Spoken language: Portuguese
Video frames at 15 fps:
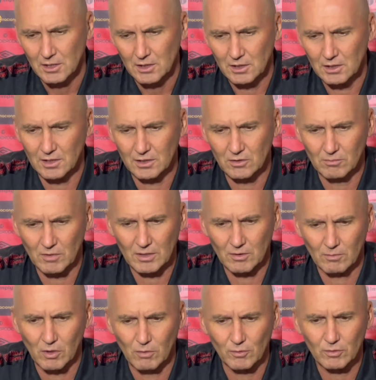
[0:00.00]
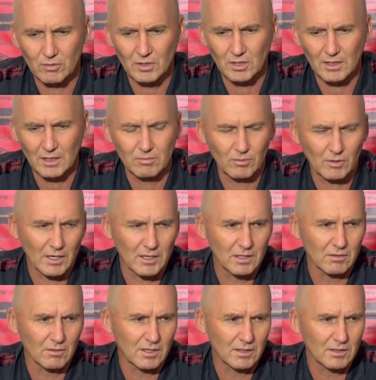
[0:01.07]
e dando uma, uma oportunidade para o
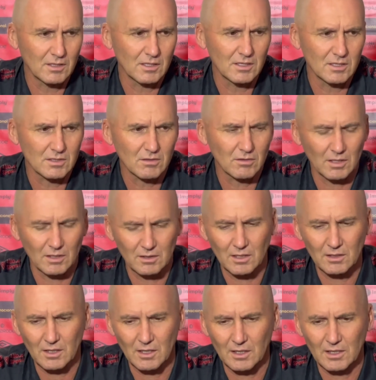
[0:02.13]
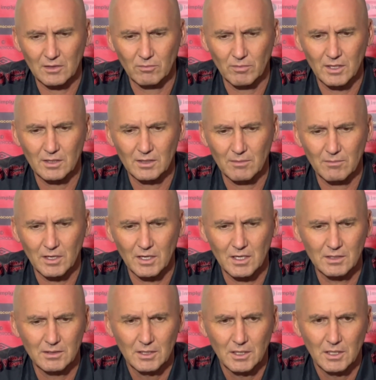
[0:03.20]
Cair, que de início tem, tem, treinado bem
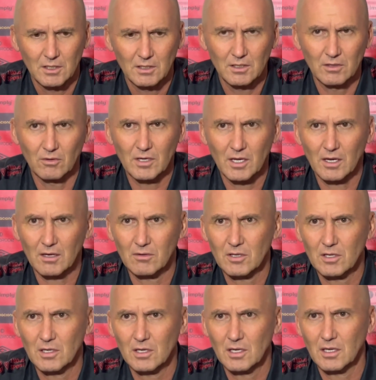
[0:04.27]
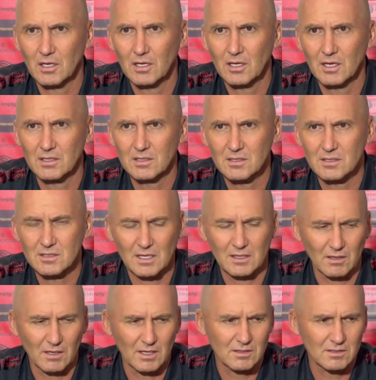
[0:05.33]
também. E eu quero que esses
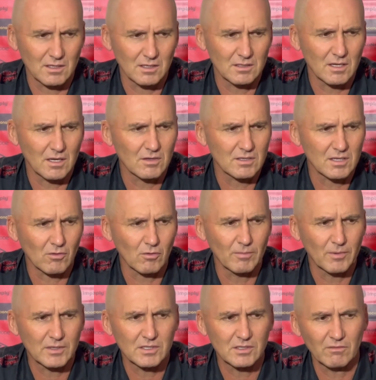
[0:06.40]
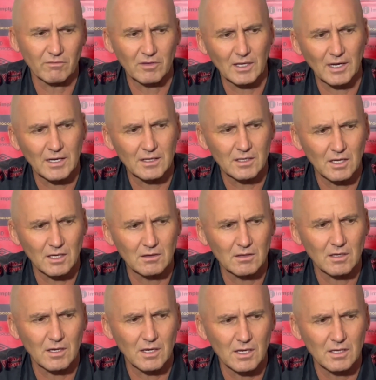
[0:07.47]
atletas eles tenham essa competitividade
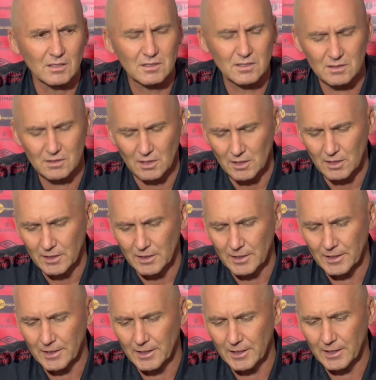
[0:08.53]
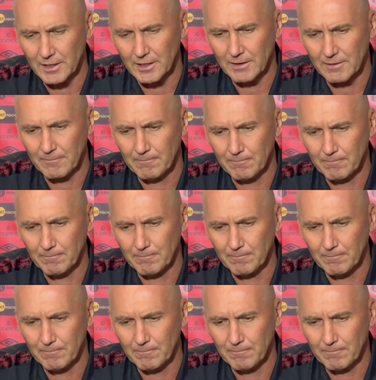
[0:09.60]
entre eles. É,